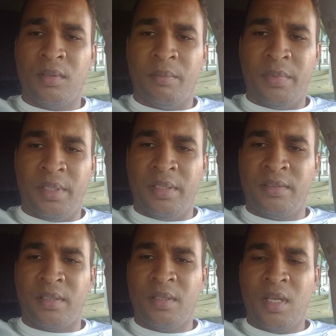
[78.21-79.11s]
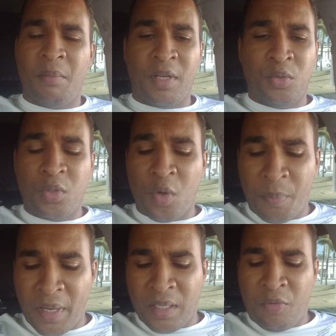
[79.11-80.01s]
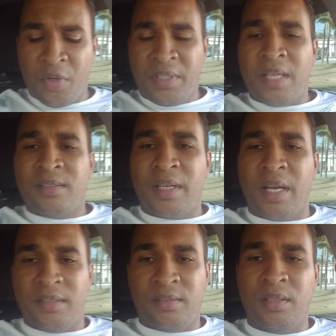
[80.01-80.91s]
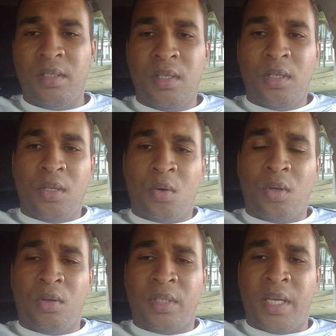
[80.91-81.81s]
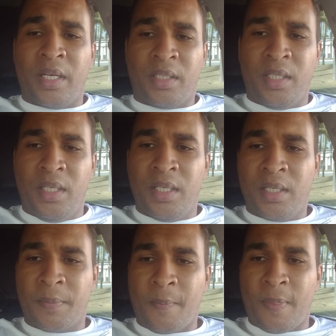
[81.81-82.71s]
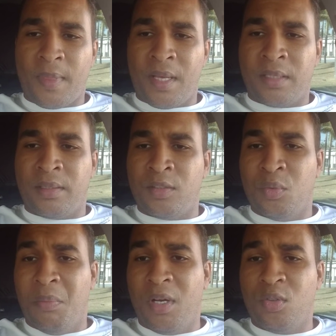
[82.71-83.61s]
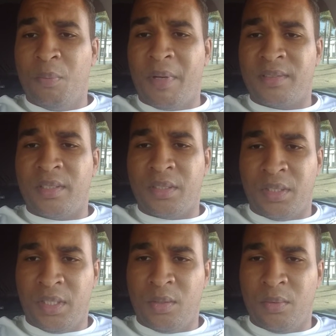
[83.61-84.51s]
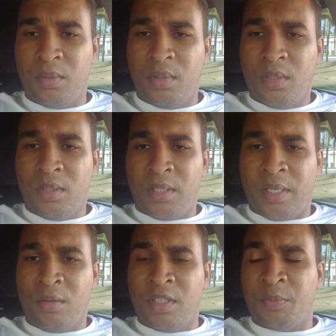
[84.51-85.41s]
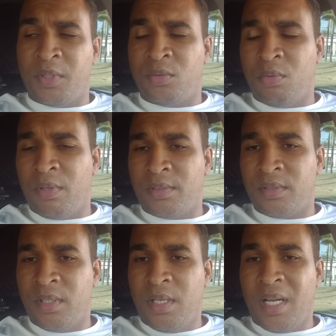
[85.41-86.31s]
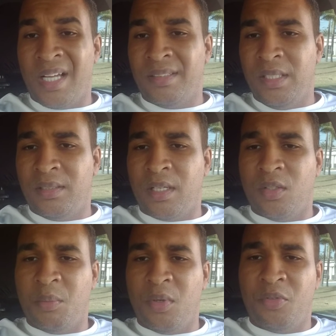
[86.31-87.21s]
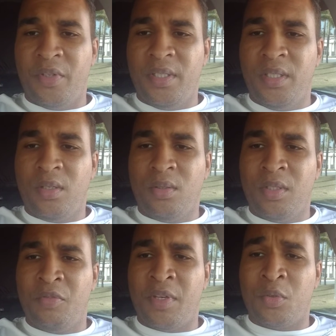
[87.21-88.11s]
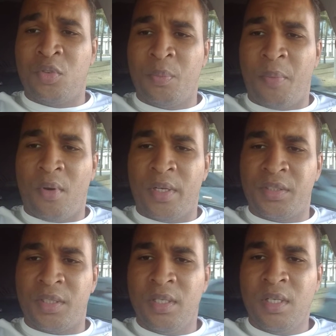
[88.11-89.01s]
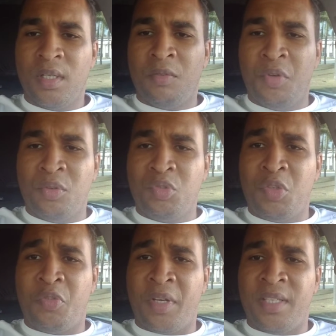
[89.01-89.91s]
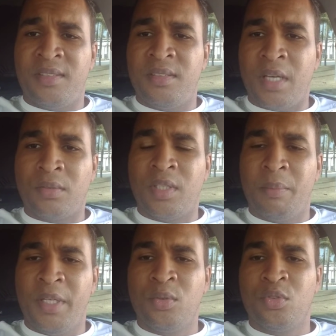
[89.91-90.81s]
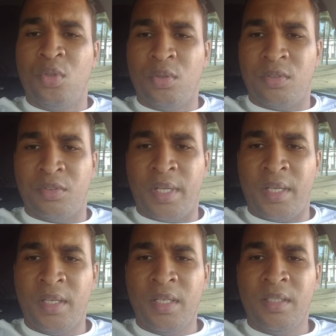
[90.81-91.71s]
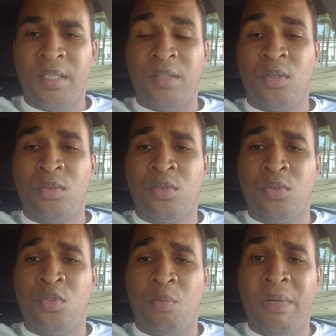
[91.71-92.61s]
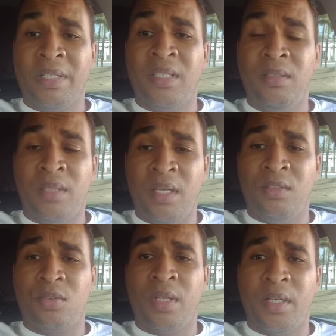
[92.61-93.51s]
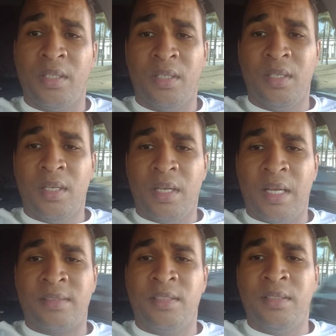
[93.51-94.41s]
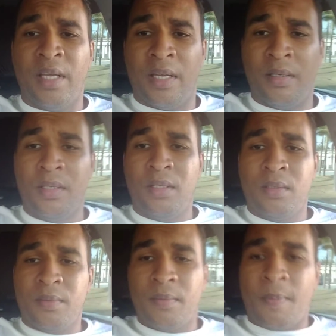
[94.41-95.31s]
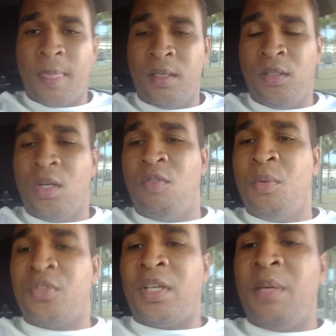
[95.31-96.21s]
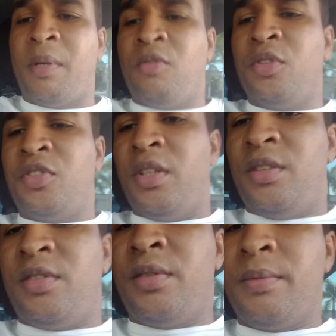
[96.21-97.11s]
beleza? Mas o que eu paguei foi 10 reais. Eu coloquei aqui, atrás do banco do passageiro, né, quando as pessoas adentrar no meu veículo e ver o suporte e um diferencial também dos outros, né? Não é todos os Uber que tem isso daí, essa é ideia. Então vou mostrar aqui para vocês.